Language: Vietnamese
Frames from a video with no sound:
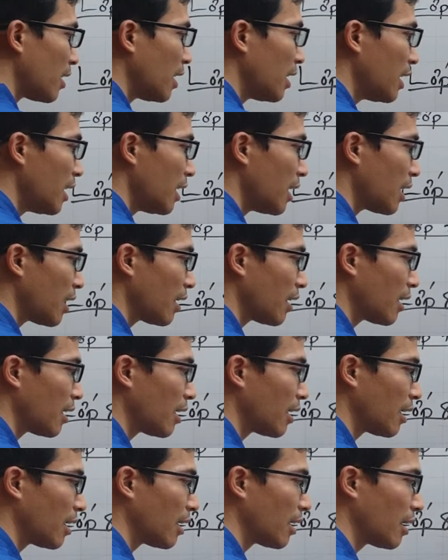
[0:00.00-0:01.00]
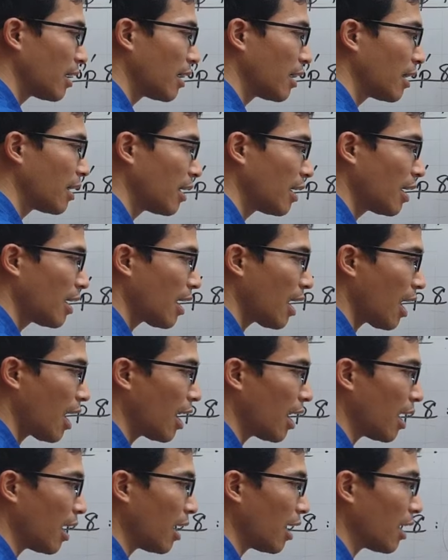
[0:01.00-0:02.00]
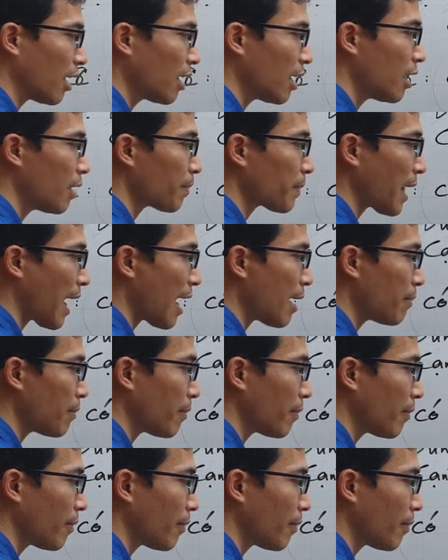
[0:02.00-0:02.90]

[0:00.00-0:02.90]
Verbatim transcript: lý ở lớp 8